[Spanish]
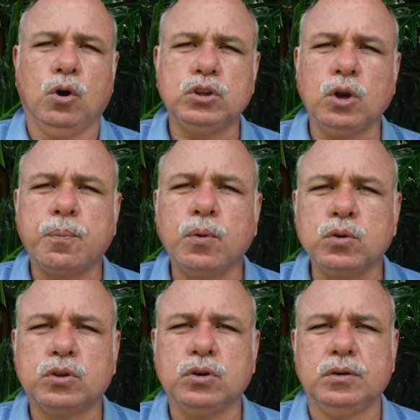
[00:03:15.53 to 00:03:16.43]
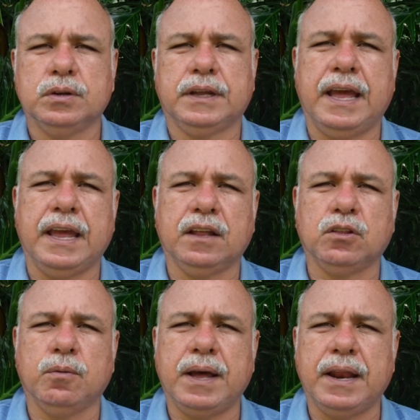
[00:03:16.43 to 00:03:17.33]
Otro punto que hay que
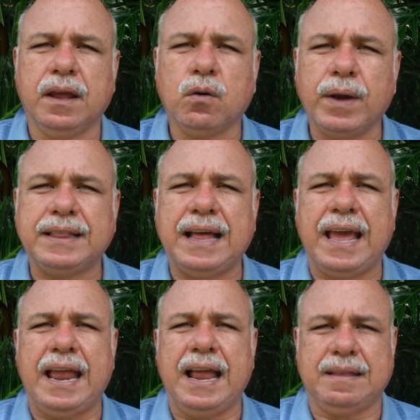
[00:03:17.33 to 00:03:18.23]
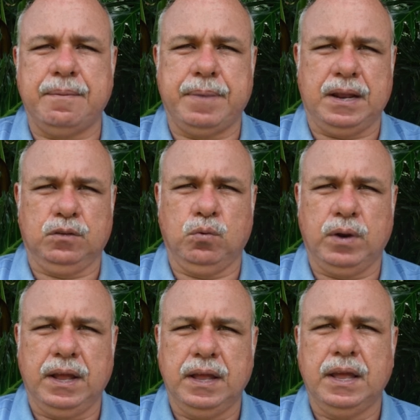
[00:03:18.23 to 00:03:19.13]
tomar en cuenta es la
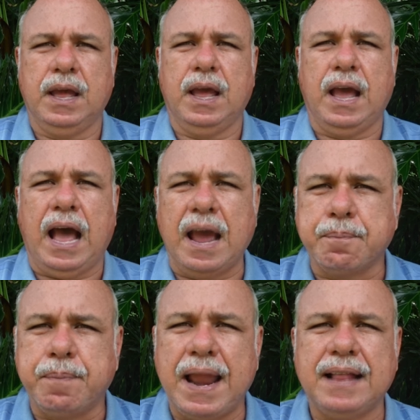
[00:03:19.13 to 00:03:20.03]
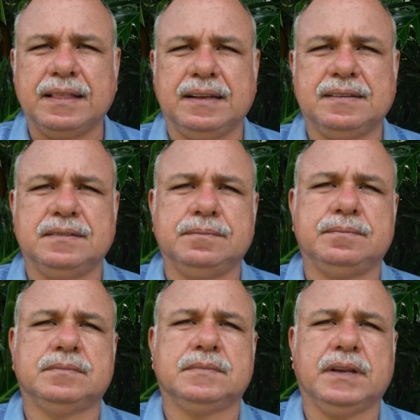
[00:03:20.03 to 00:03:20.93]
temperatura. Hay plantas
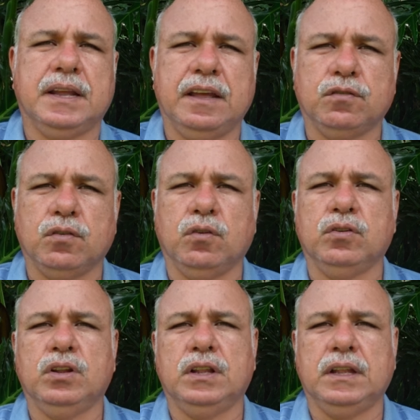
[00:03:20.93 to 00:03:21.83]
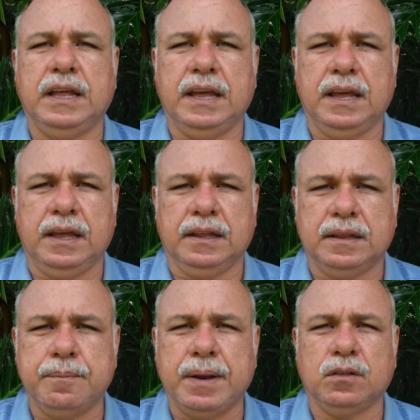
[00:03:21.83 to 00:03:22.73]
que son de
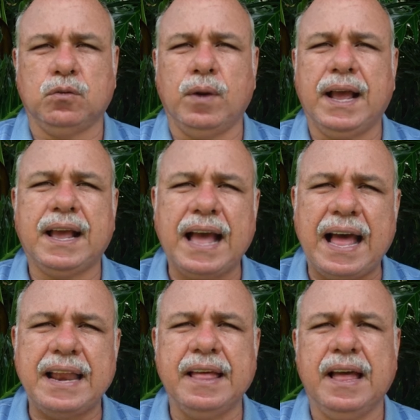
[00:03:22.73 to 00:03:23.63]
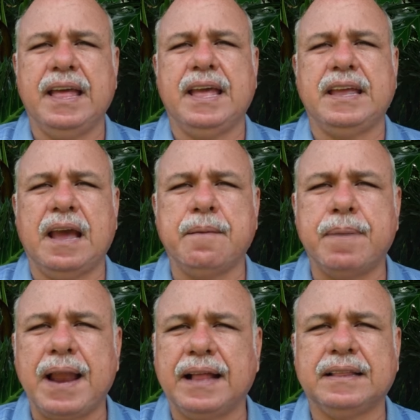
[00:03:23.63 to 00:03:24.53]
temperaturas cálidas y hay
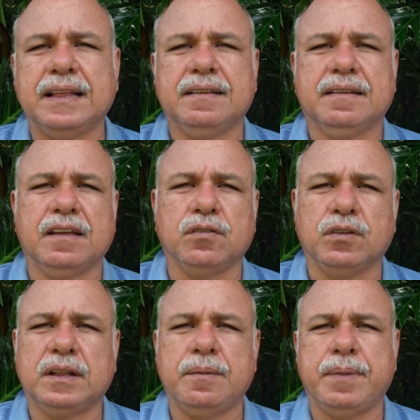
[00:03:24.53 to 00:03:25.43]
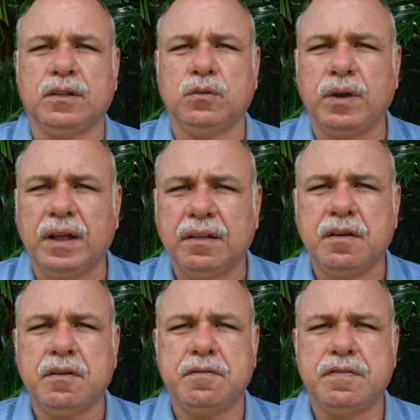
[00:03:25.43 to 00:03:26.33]
plantas que son de temperaturas
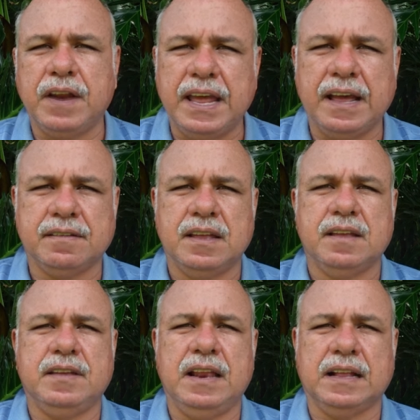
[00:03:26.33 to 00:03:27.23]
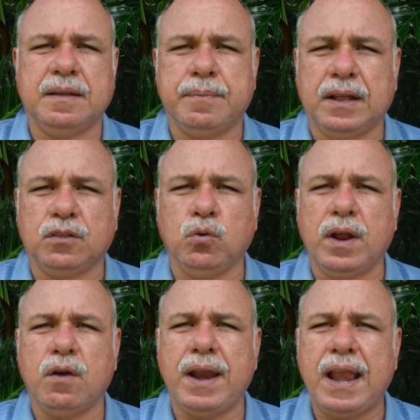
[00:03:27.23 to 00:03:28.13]
frías. Si la
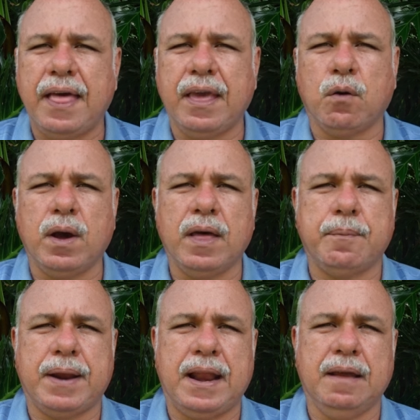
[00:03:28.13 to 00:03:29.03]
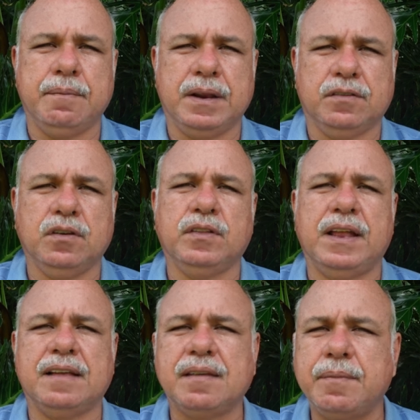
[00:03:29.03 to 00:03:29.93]
temperatura no es la adecuada para la germinación
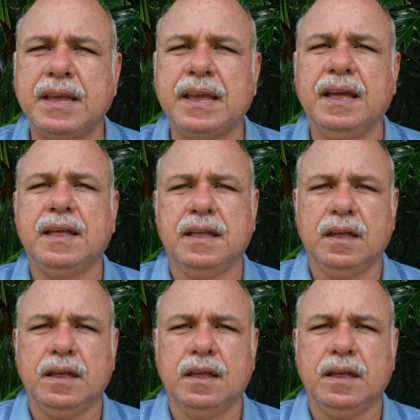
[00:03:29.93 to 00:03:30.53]
de la semilla,